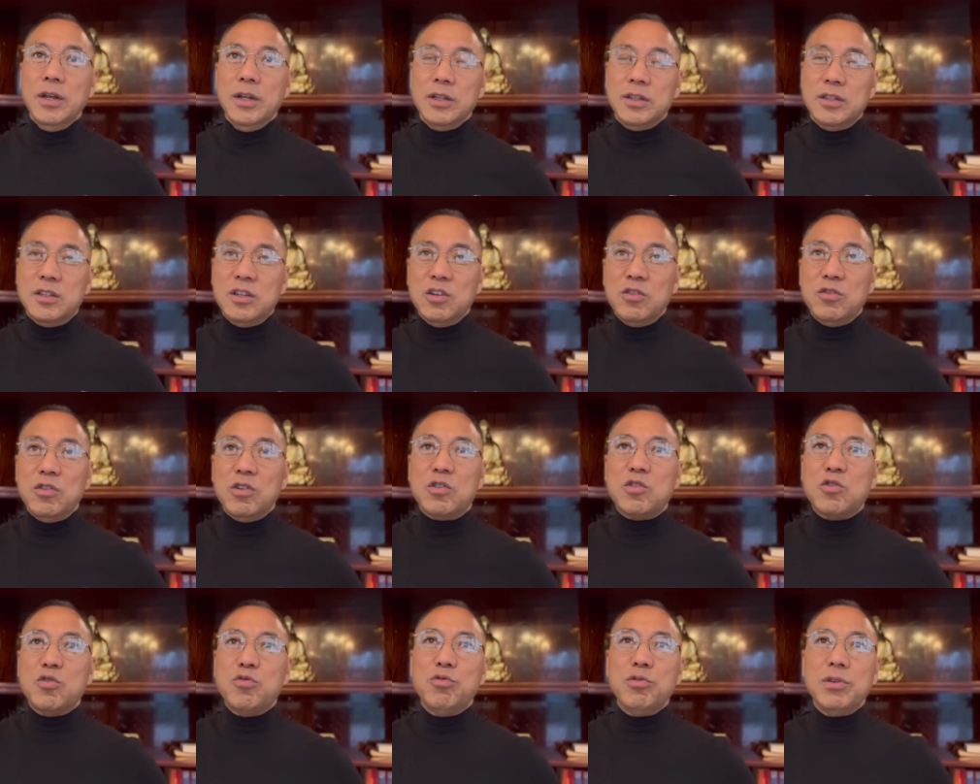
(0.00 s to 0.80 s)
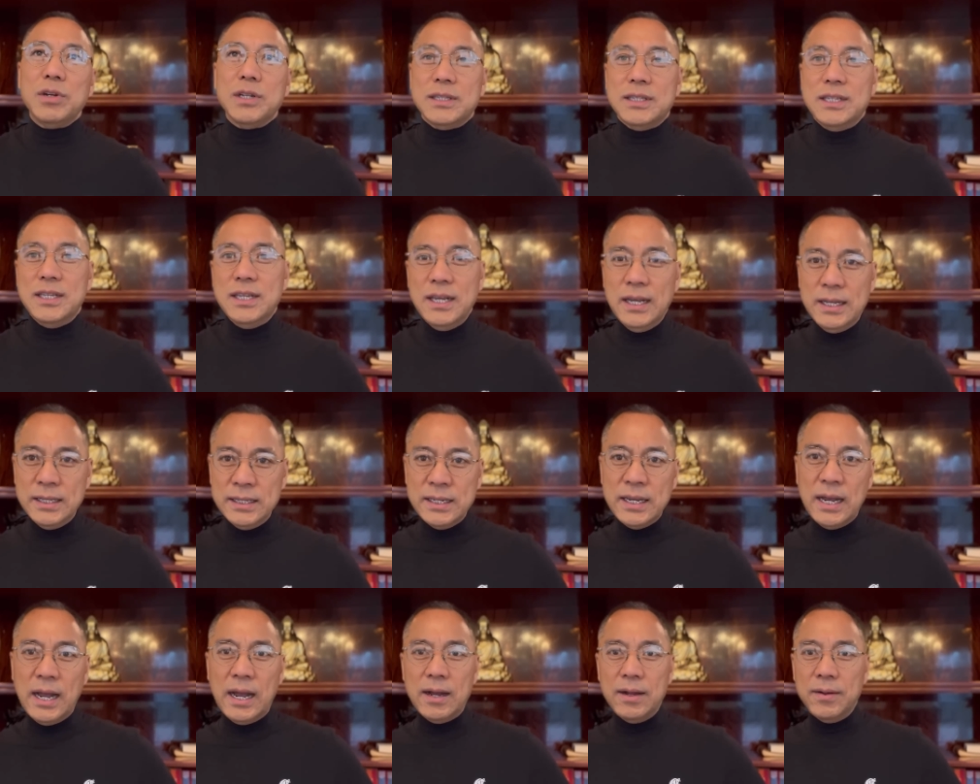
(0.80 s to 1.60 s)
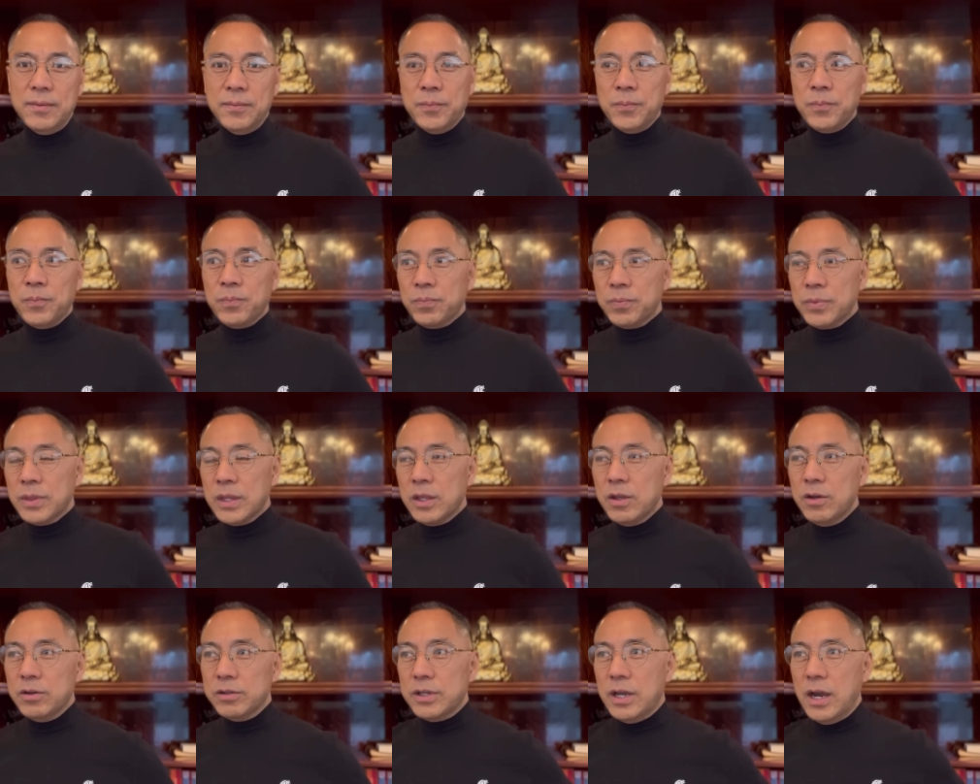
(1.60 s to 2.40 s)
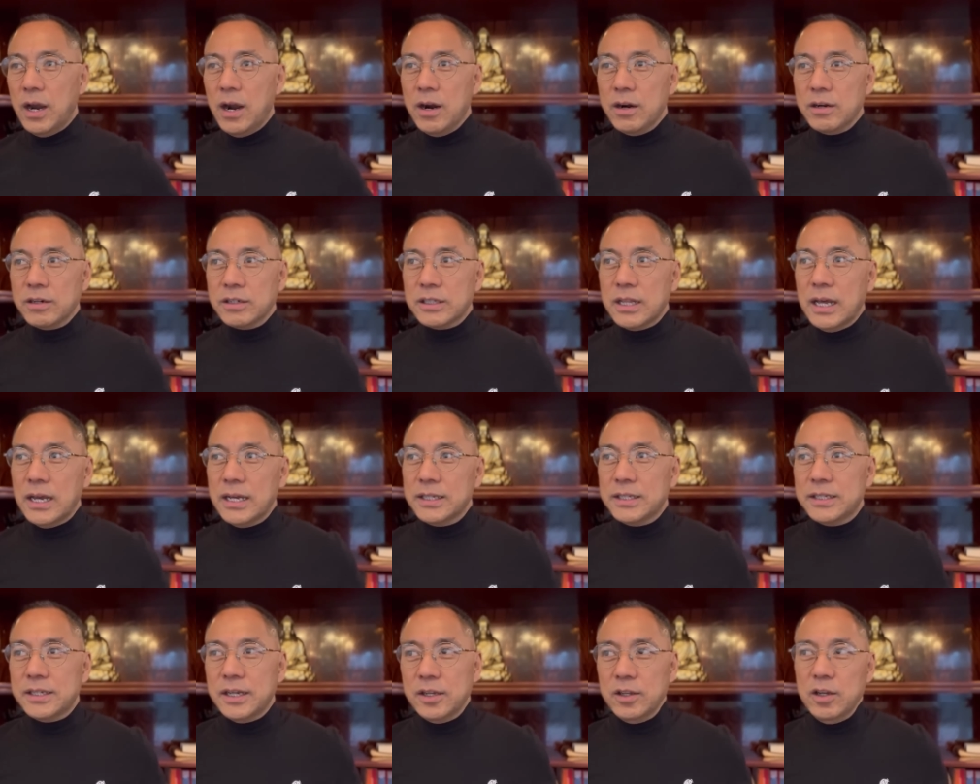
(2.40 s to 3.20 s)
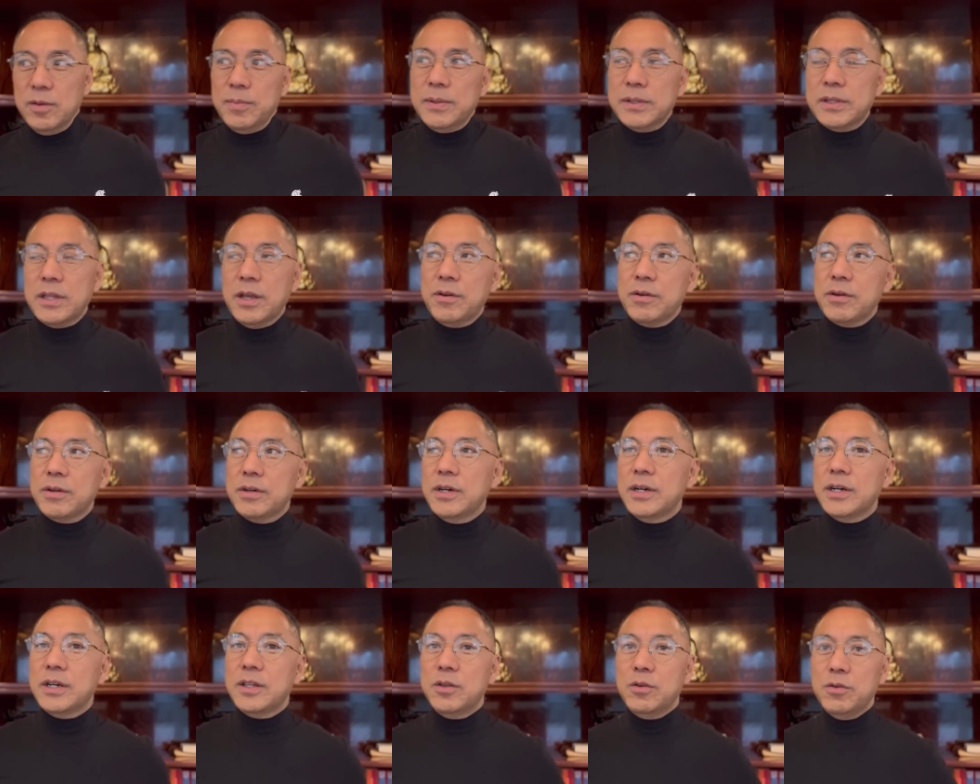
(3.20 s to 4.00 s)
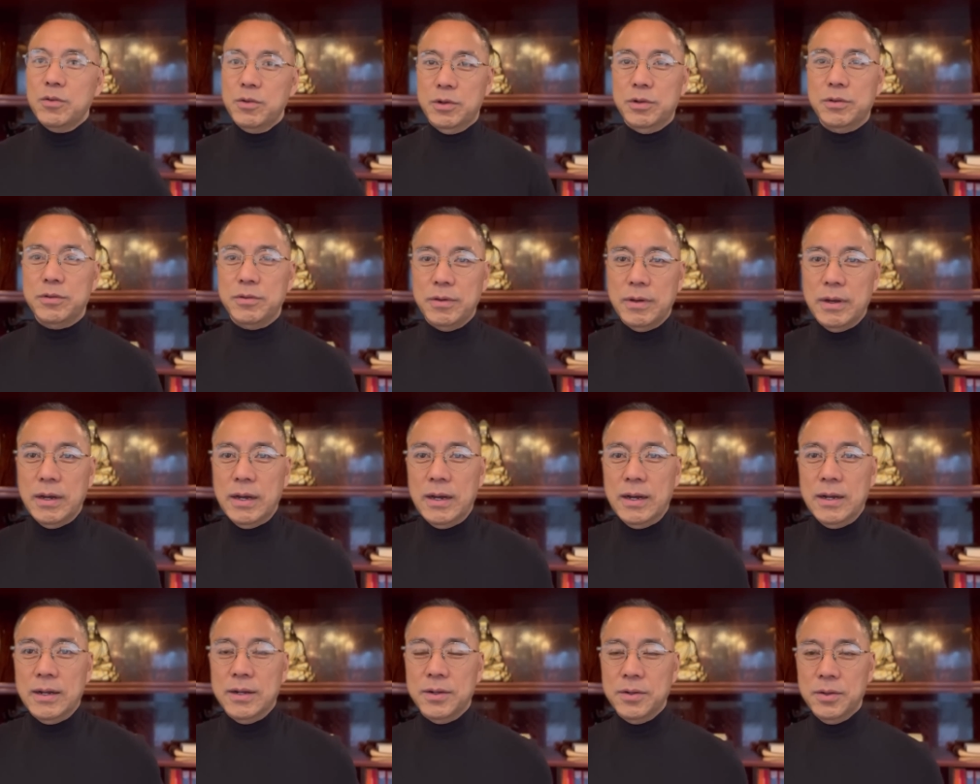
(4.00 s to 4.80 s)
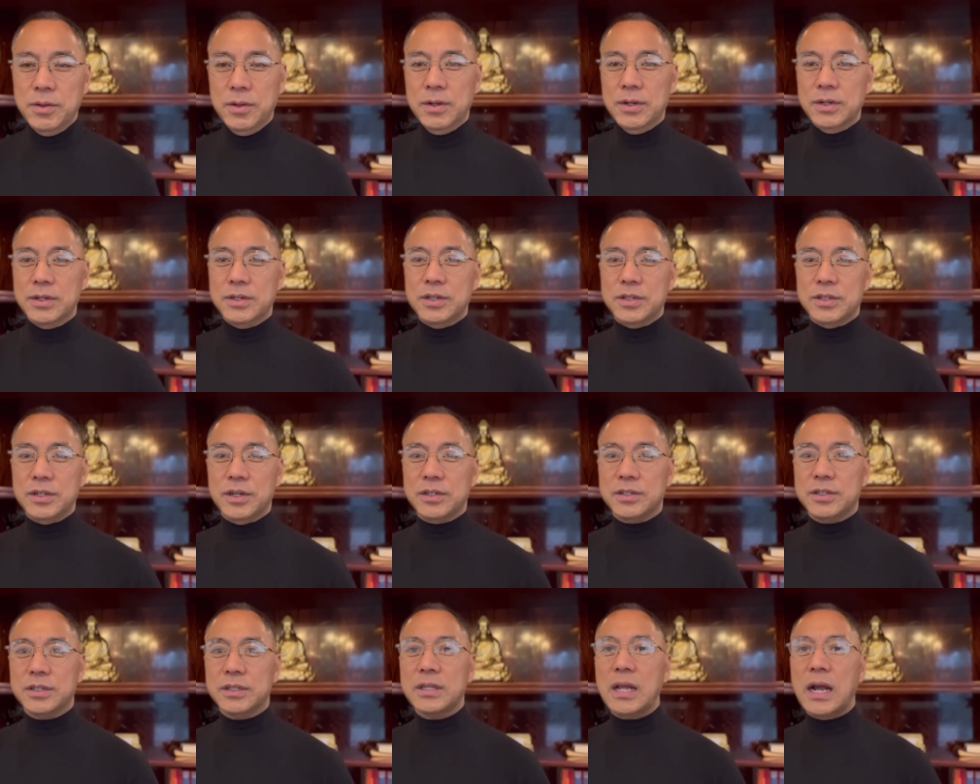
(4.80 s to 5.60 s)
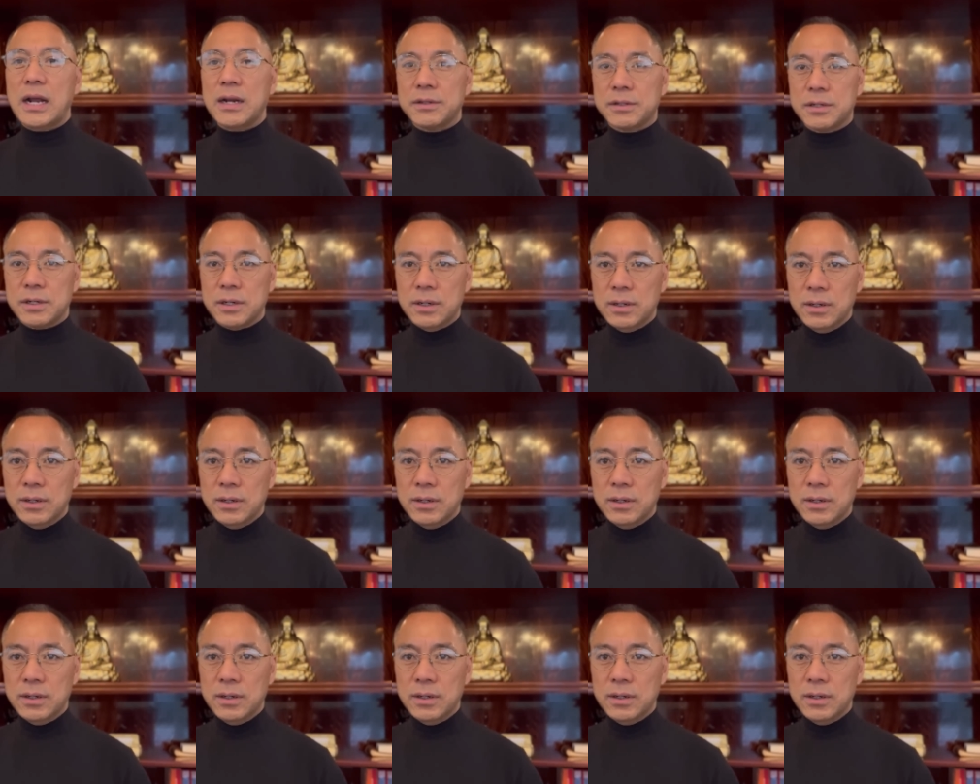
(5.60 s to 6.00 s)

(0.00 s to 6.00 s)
听说出了天价，要在二十大以前要把戴永革给弄回去啊，这叫是大事儿。